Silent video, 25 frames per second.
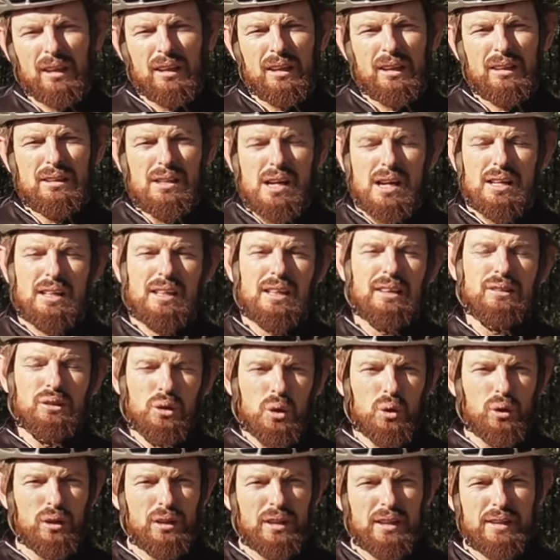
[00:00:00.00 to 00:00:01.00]
Итак,
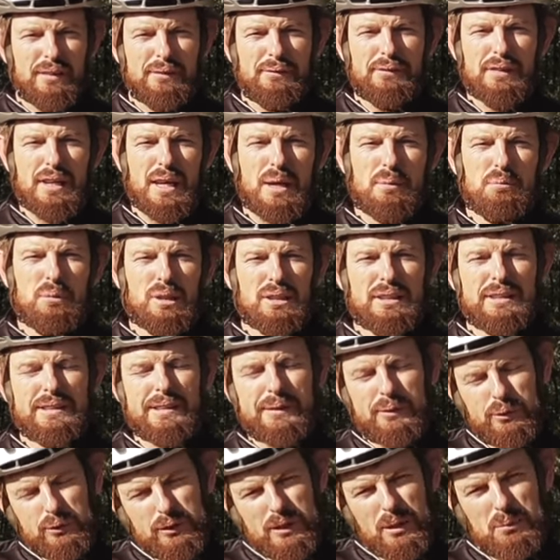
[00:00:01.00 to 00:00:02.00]
контрольное время с
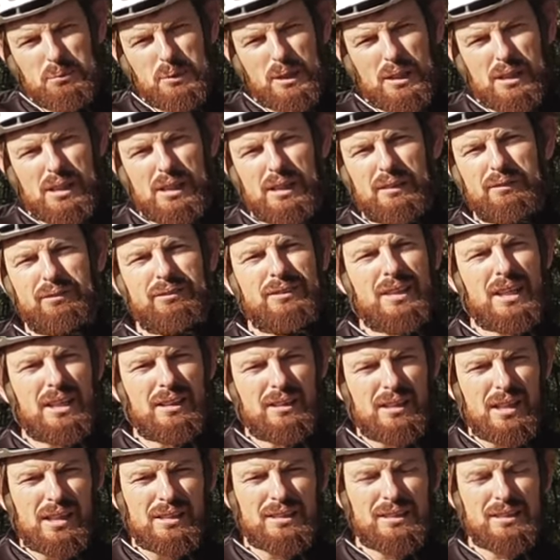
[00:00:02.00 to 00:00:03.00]
секундомера
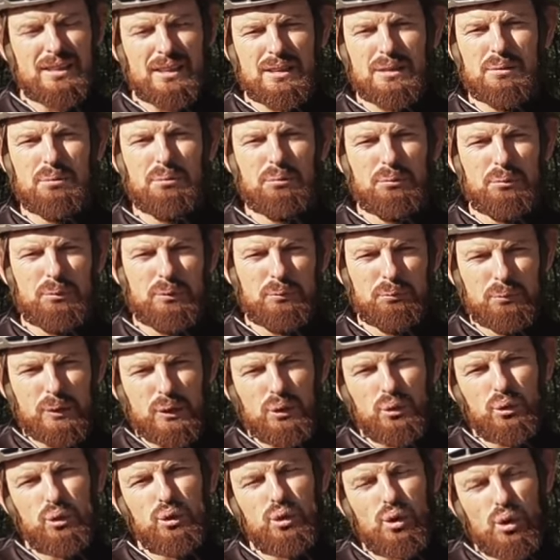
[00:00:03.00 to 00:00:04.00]
13
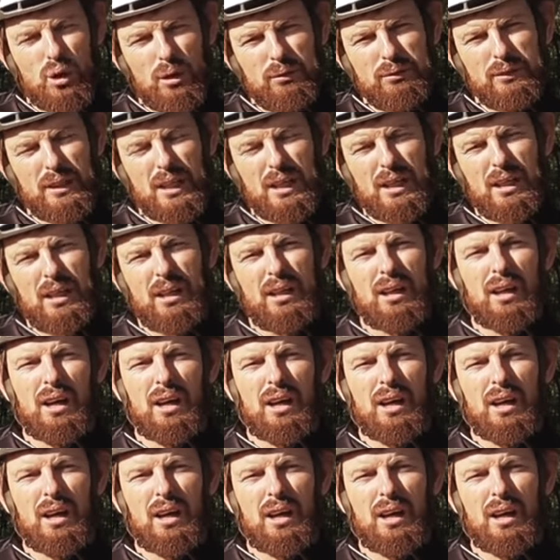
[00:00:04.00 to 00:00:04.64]
минут ровно.